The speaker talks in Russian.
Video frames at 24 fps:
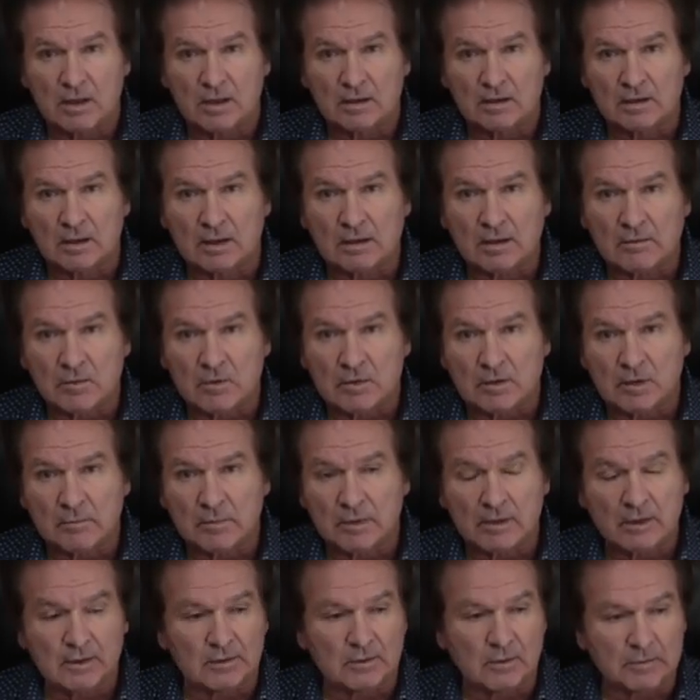Для того,
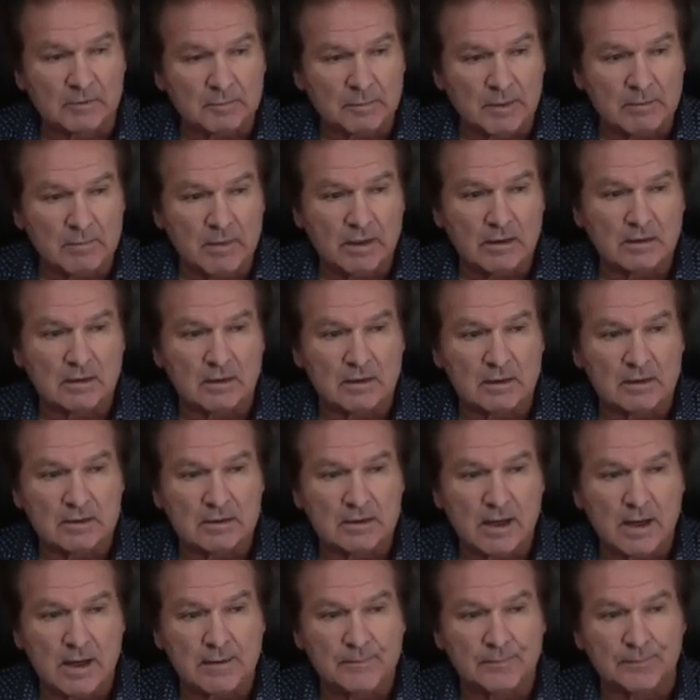чтобы, то есть, понимаете,
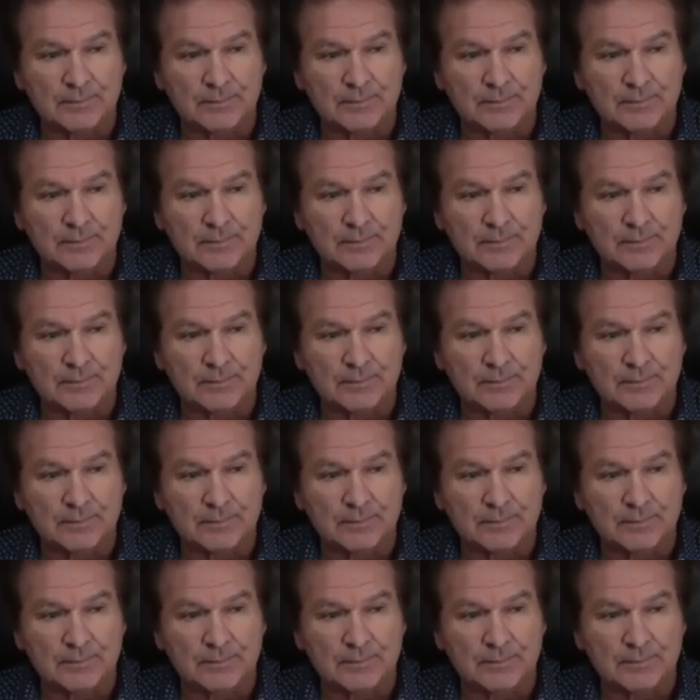нельзя